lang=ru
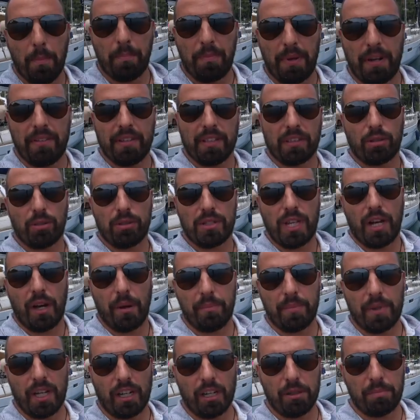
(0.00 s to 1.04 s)
Привет, друзья!
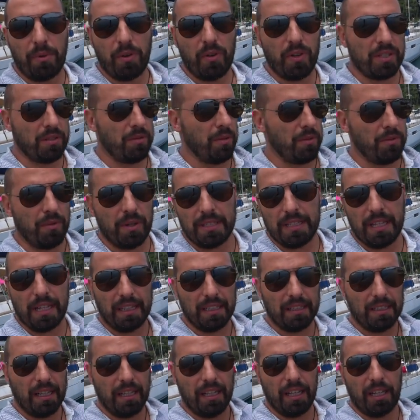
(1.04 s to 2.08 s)
Я рад приветствовать вас на
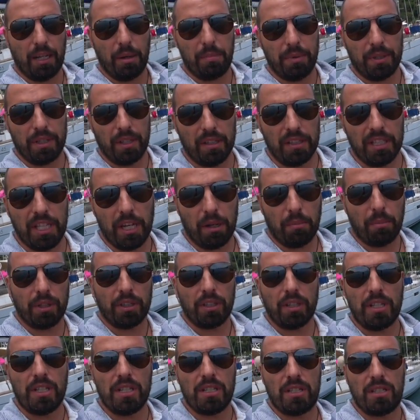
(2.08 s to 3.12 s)
канале Капитан Герман.
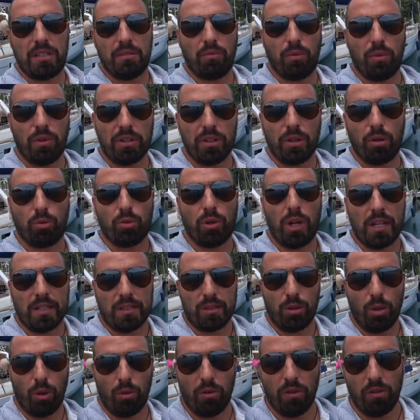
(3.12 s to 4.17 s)
И сегодня у
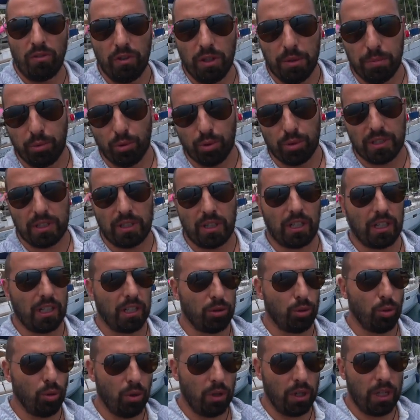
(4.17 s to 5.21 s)
нас новый выпуск,
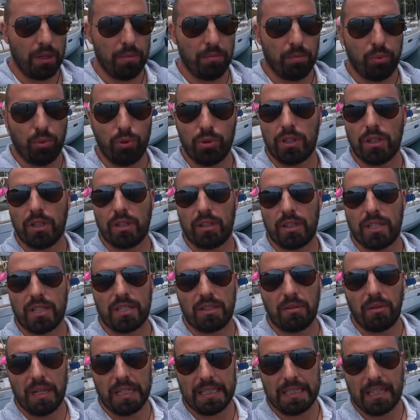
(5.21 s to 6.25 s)
который будет
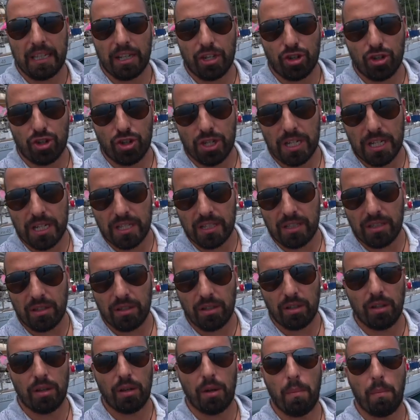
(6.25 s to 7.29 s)
называться
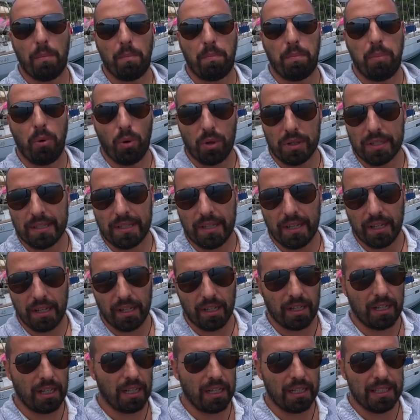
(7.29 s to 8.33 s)
«Жизнь после
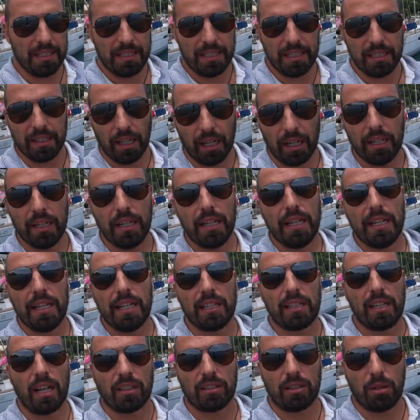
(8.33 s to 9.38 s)
карантина».
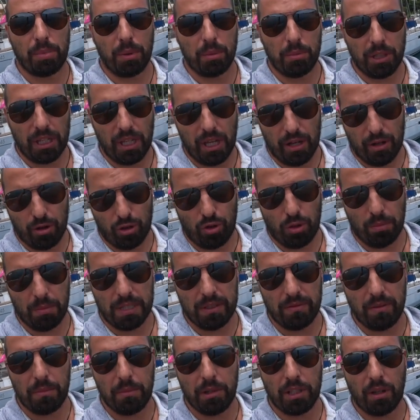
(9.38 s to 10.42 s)
Итак, напоминаю, что мы
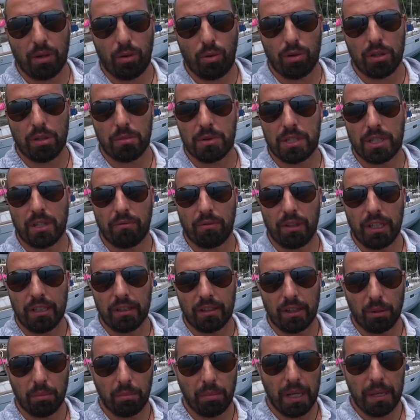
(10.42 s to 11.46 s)
с вами находимся в
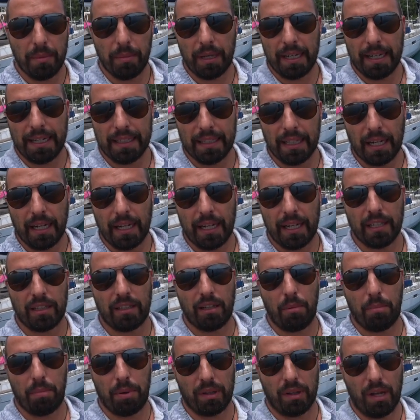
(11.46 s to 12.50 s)
Линтон-Бэй-Марина.
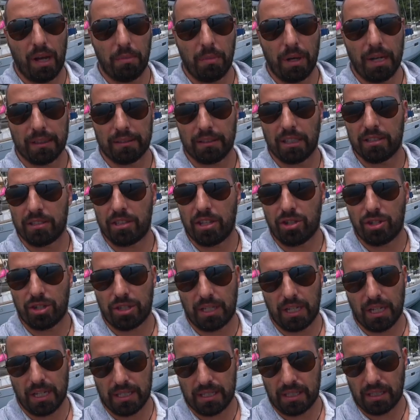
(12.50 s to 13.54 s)
Это Панама,
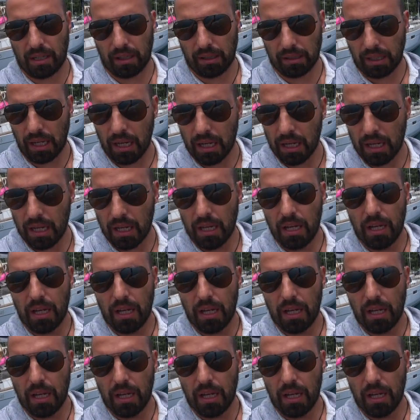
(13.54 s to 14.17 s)
Атлантическая сторона.